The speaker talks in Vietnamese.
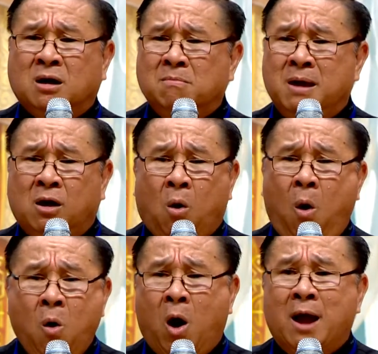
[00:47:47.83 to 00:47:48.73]
cứ bị
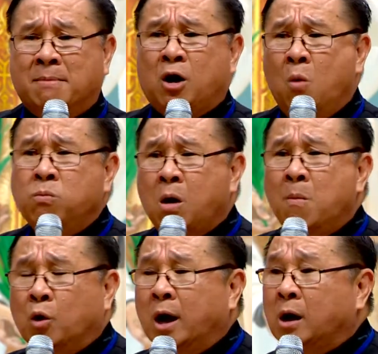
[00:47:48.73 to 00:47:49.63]
khổ hoài mà không có
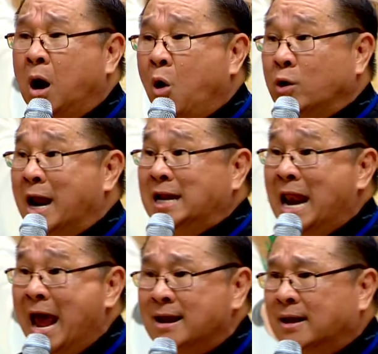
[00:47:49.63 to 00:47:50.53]
một cái cơ hội để đi
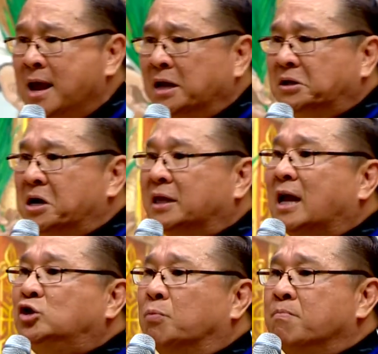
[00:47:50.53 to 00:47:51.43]
lên, thì người ta
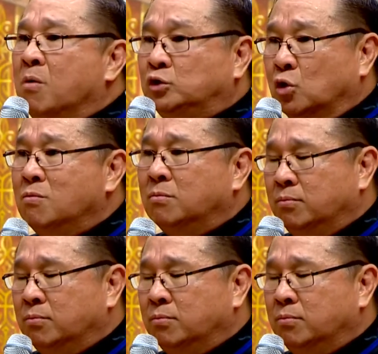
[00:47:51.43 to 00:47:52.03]
chụp mũ, chủ,